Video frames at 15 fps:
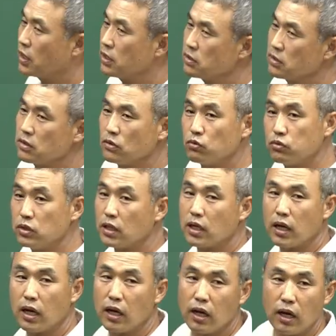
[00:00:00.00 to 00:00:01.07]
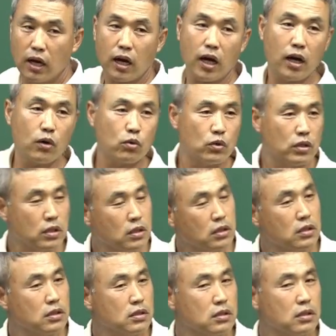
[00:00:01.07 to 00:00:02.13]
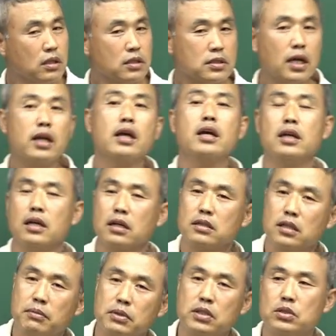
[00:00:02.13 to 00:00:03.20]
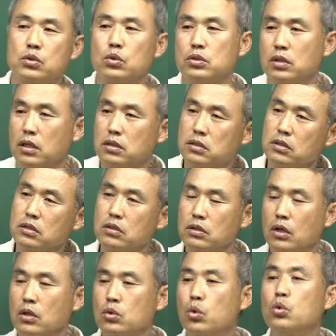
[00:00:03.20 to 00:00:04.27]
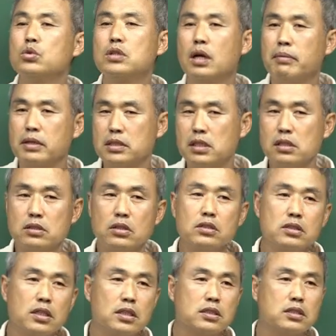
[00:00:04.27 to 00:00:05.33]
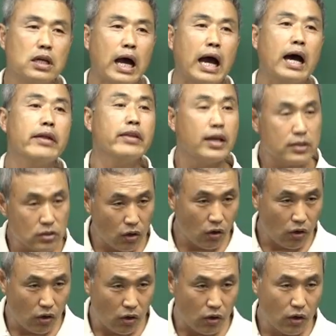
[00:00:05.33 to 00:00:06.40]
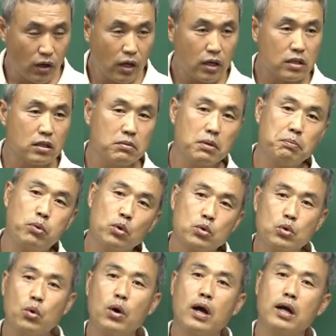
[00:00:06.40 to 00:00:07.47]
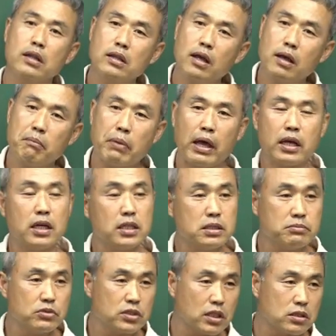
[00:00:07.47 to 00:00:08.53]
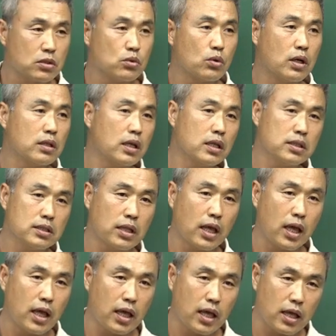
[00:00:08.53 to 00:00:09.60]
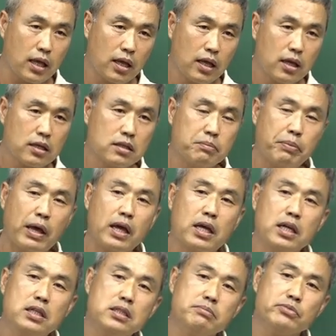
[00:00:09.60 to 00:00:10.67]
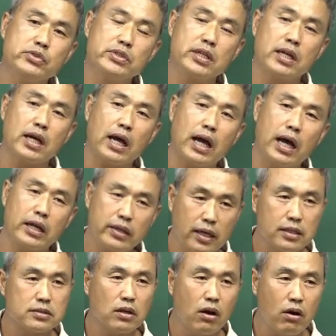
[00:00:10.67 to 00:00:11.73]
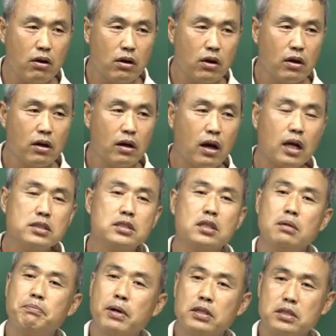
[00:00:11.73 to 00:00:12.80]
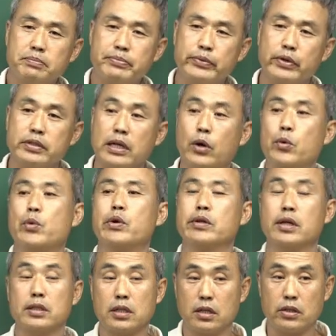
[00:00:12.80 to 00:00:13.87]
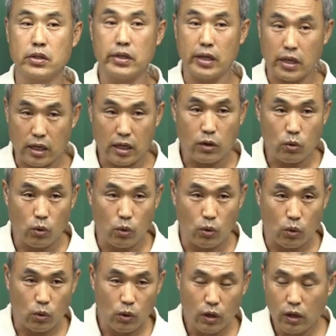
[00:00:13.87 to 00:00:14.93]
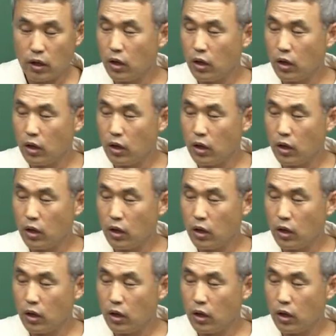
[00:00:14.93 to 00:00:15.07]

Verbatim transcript: 얘기했었는데 우리가 하고 있는 사례 그다음에 기초 GS 동참한 실전 GS 안에서 그러면 보통 한 120문제 정도가 되는데 그 120문제 안에서 한 7, 80%가 나올 거다 제가 그렇게 얘기하고